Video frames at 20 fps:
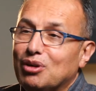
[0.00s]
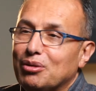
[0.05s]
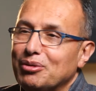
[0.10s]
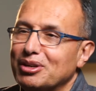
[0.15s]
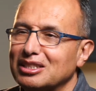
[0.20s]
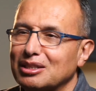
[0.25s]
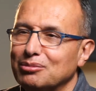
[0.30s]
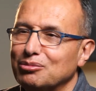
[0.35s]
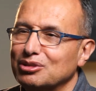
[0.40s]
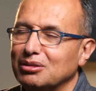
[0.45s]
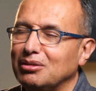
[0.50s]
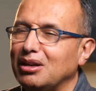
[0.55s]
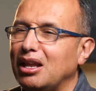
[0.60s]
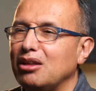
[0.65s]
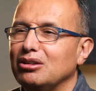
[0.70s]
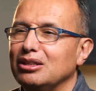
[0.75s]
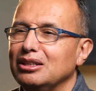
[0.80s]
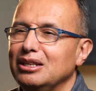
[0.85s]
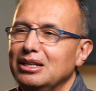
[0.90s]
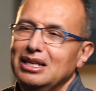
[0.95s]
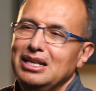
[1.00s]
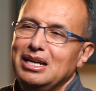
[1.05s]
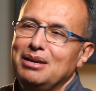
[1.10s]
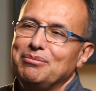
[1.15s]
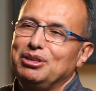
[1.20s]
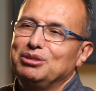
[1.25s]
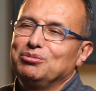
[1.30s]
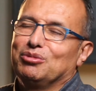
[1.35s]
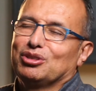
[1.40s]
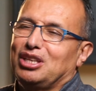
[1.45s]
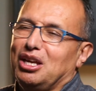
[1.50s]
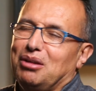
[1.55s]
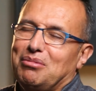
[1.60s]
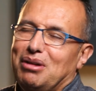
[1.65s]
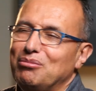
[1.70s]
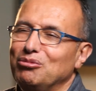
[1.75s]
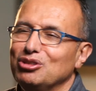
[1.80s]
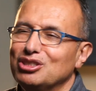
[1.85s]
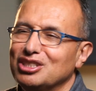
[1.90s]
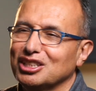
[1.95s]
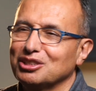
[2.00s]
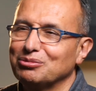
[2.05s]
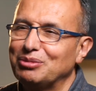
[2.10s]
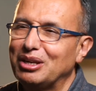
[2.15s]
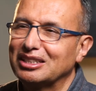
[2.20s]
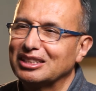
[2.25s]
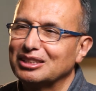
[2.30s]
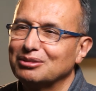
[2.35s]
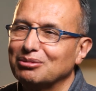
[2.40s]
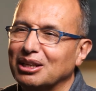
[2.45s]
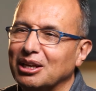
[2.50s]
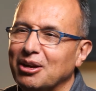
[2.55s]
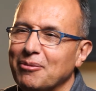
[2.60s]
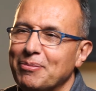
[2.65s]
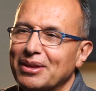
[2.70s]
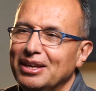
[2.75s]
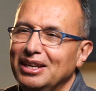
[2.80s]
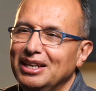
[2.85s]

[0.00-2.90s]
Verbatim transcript: a veces hemos hablado el mismo tema muchas veces, ¿verdad?